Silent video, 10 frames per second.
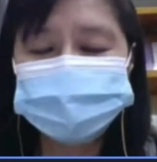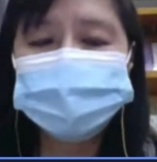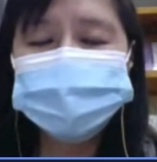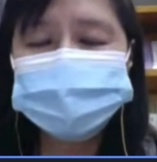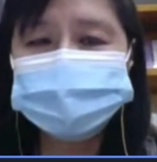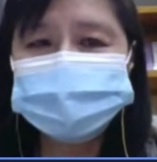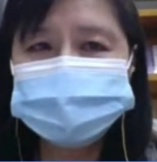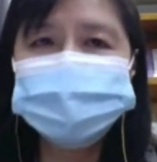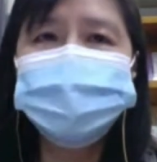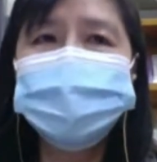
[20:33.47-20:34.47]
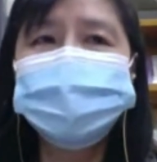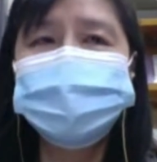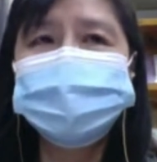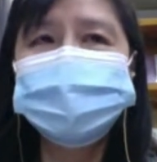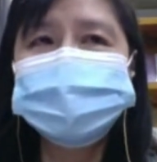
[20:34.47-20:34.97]
所以希望
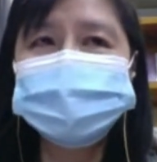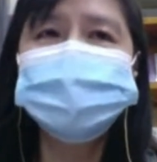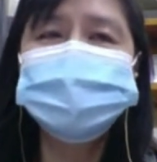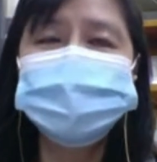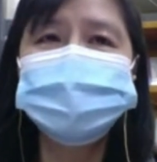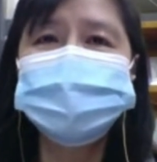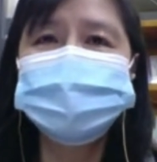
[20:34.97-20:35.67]
这个世界